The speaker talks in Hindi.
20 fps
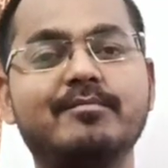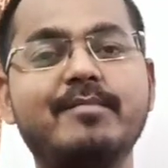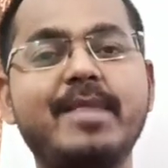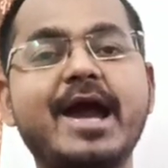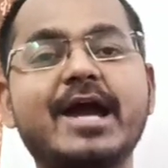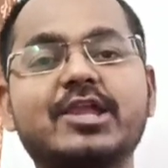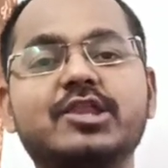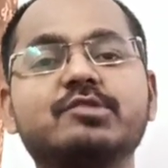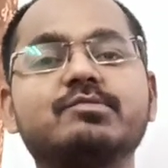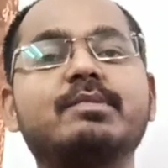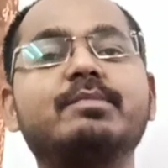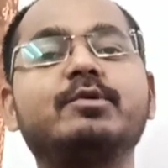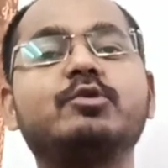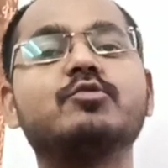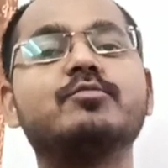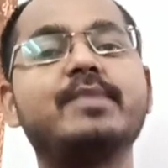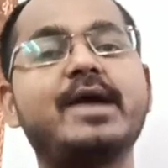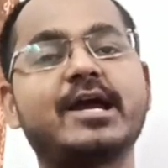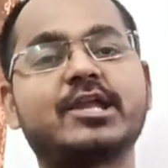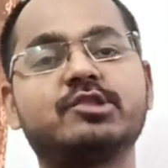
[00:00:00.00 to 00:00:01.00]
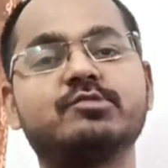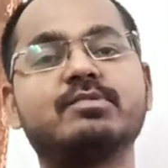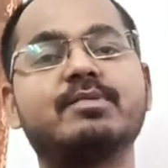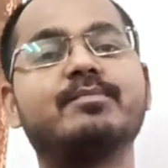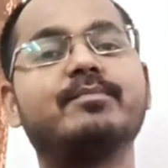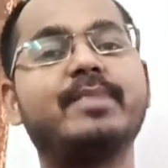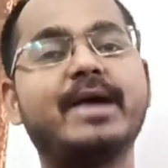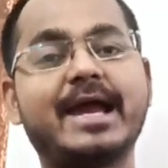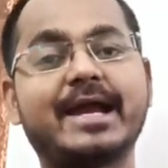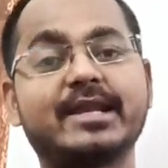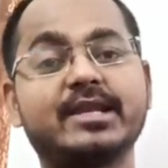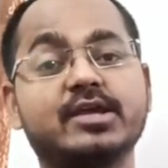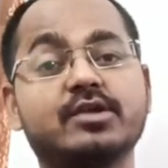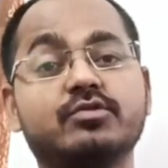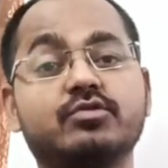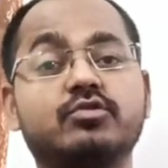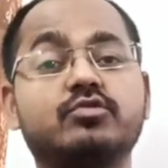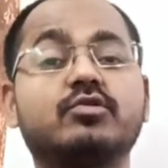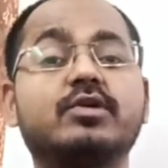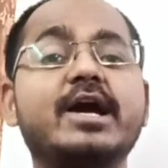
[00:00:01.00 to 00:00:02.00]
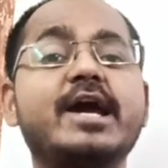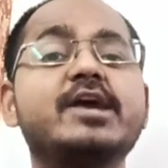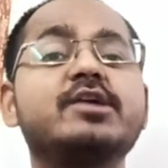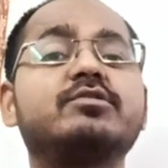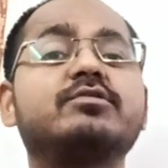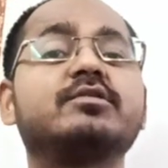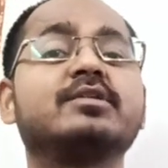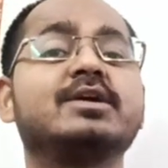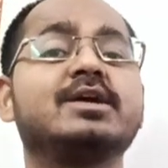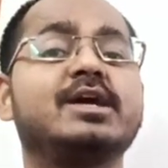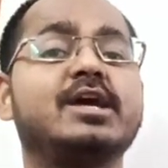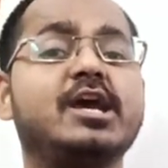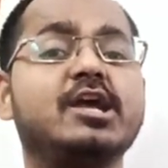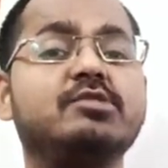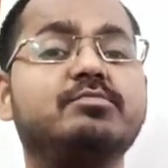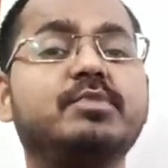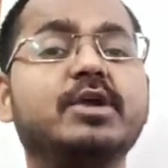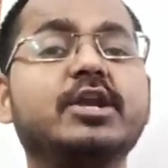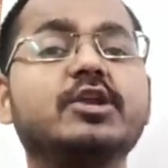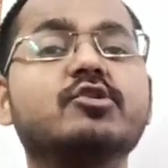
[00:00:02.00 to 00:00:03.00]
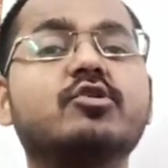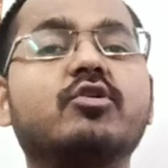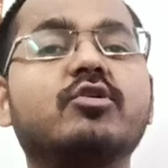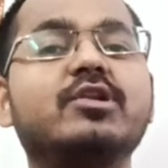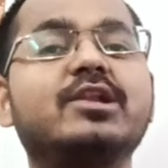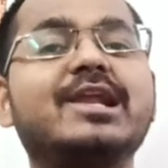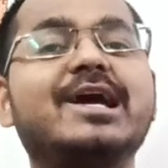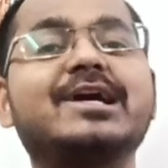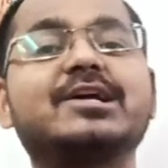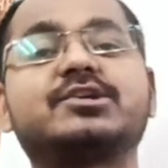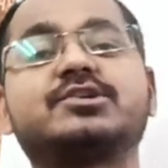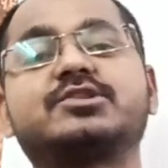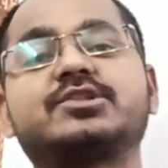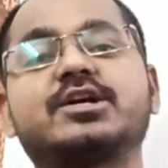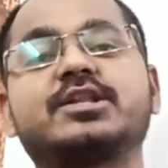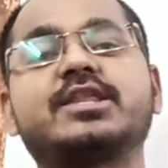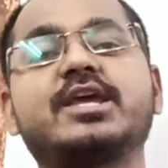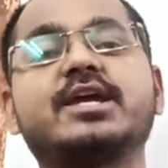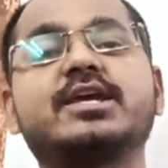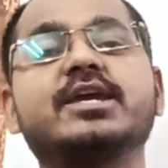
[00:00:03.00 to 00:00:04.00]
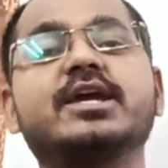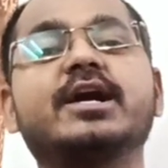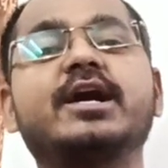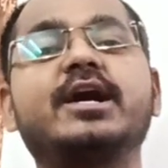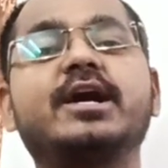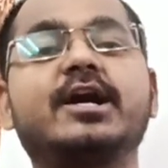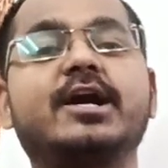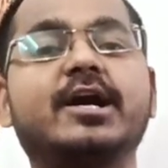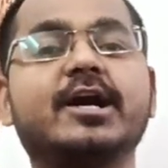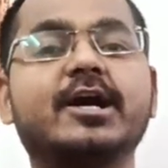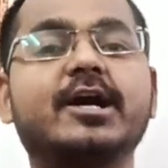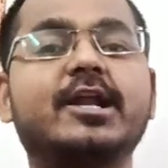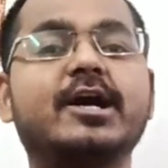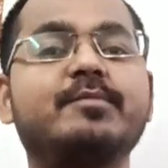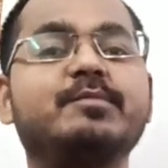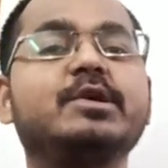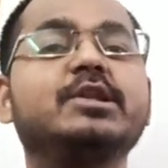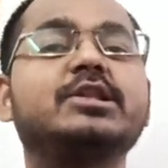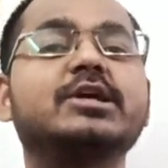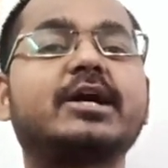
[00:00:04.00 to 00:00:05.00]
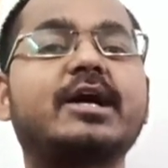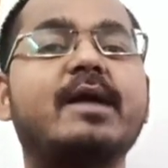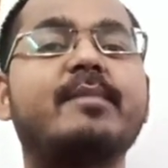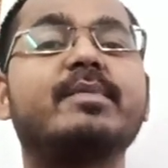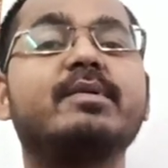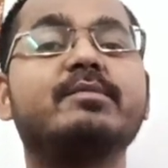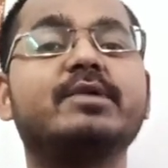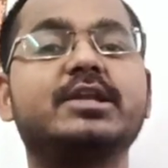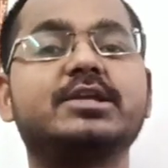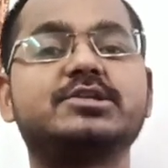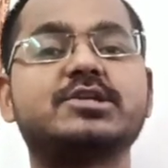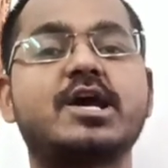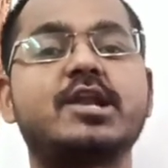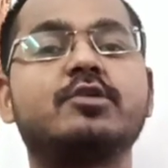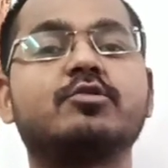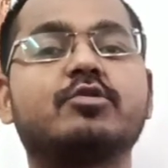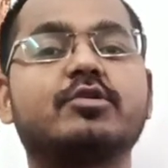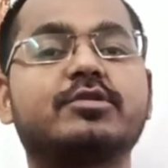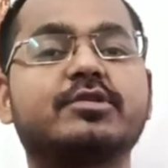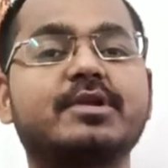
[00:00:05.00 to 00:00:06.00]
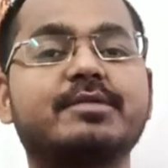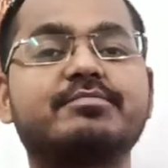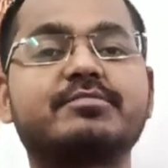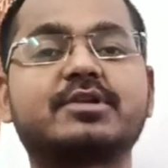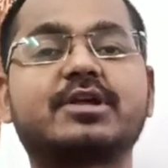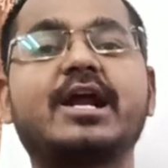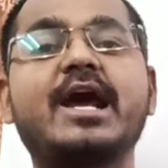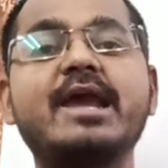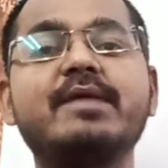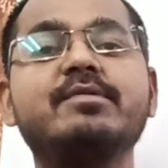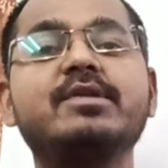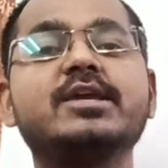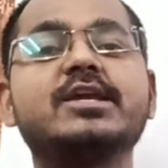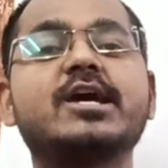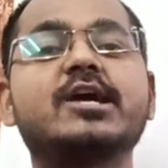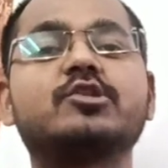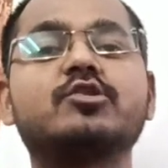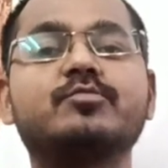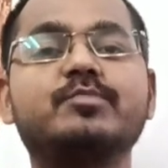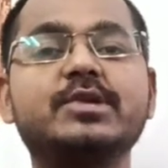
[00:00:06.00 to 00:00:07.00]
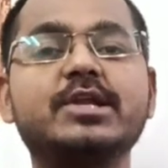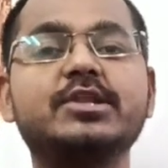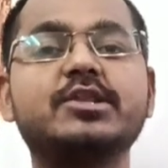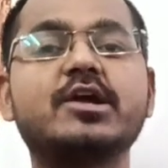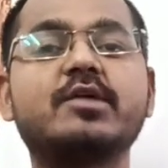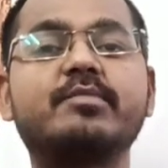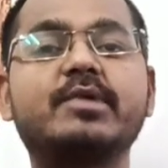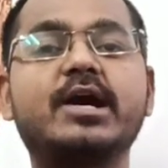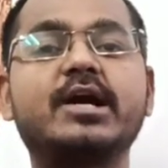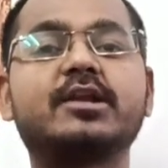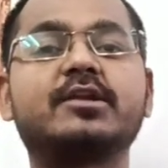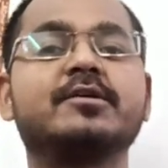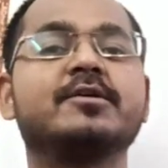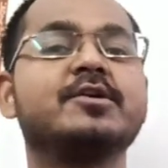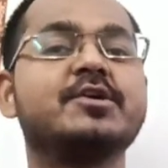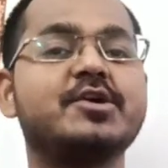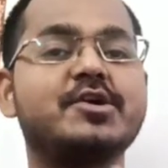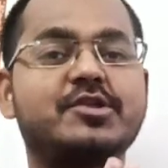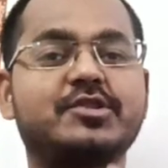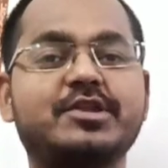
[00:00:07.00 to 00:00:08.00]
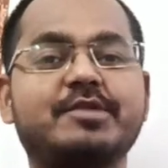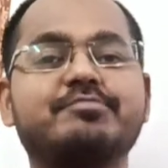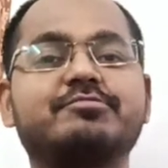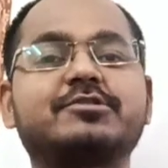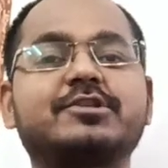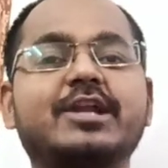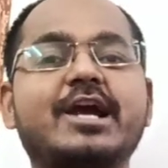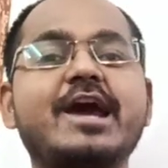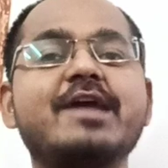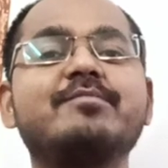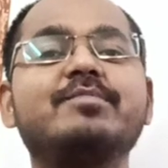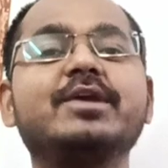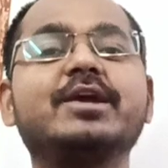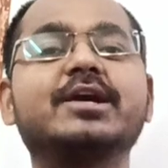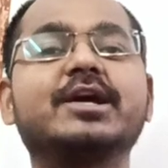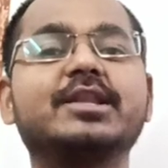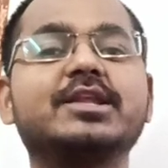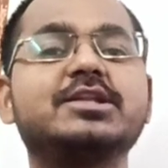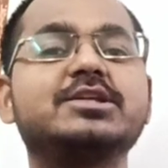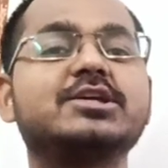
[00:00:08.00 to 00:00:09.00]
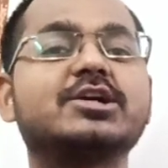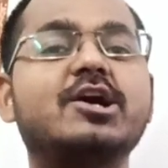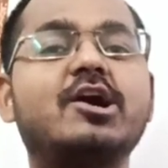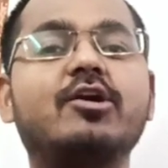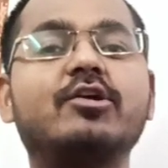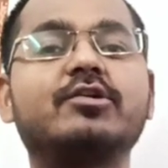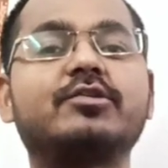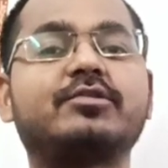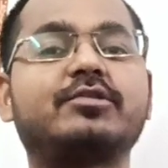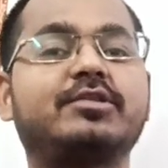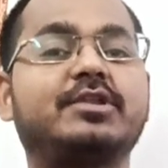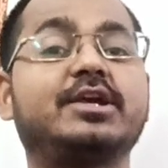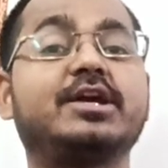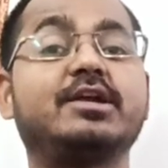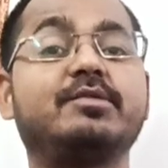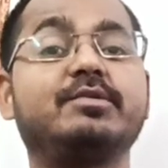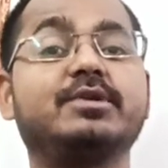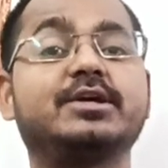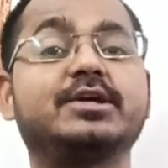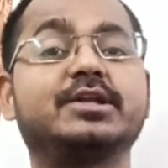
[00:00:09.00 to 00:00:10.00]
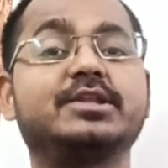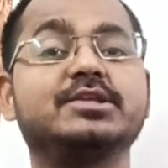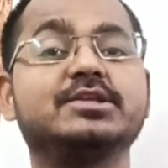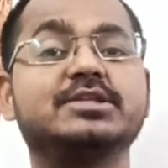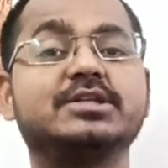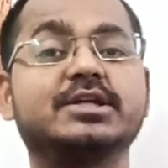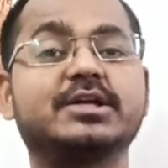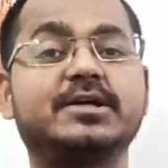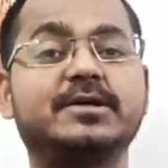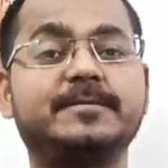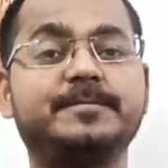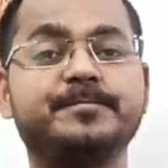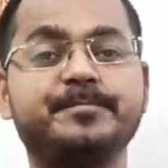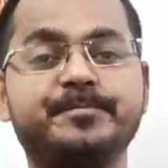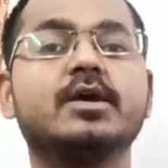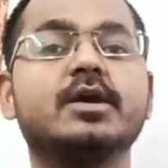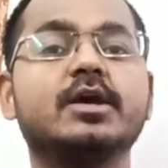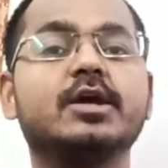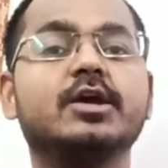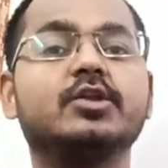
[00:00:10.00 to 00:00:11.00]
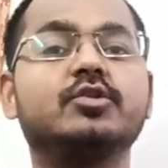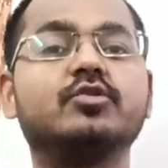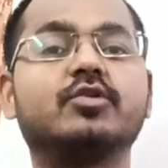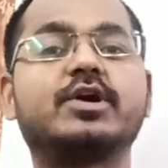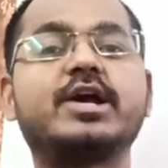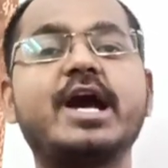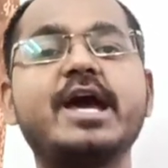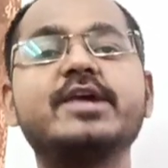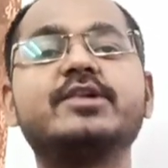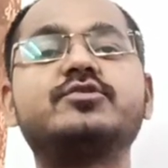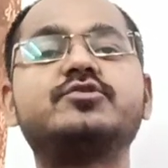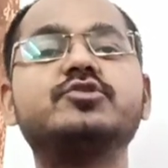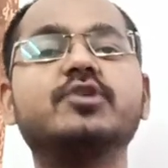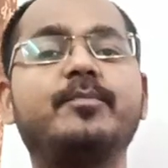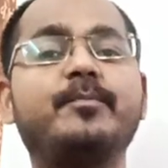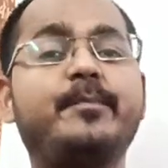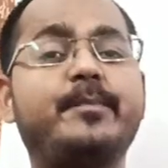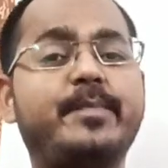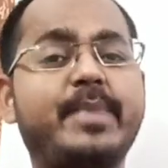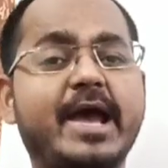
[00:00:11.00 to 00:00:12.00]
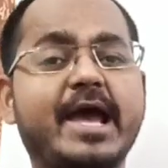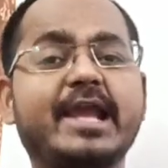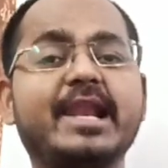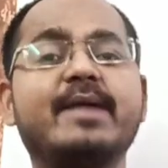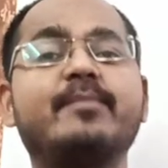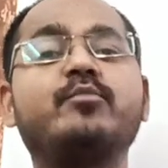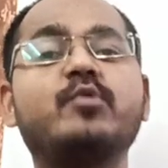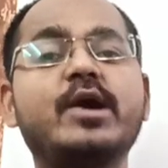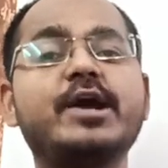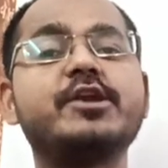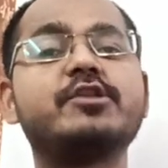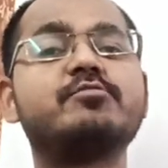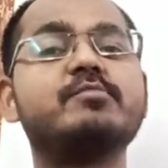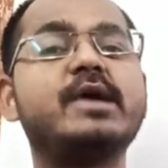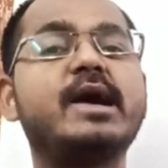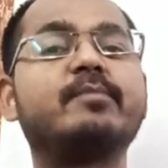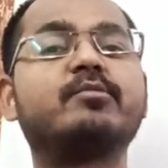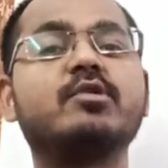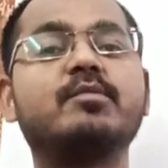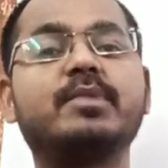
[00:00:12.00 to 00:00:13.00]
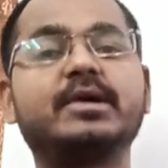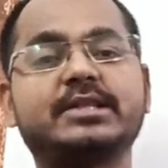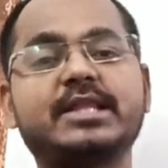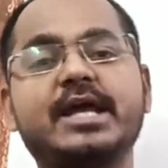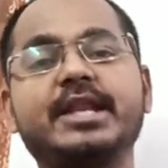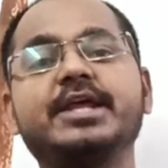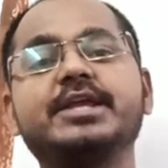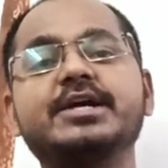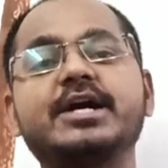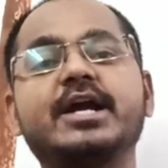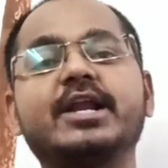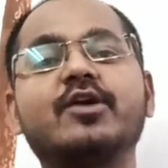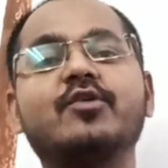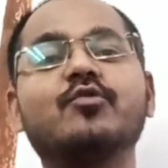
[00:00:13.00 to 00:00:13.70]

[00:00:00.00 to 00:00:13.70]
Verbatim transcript: मैक्सिमम टू मैक्सिमम बैकलिंक्स तो गाइस इस वीडियो को लास्ट तक देखिएगा अगर अभी तक आपने मेरे चैनल को सब्सक्राइब नहीं किया तो प्लीज एक बार सब्सक्राइब भी कर दीजिएगा और शेयर भी कर दीजिएगा तो गाइज जो पहला पॉइंट मैं आपको बताने जा रहा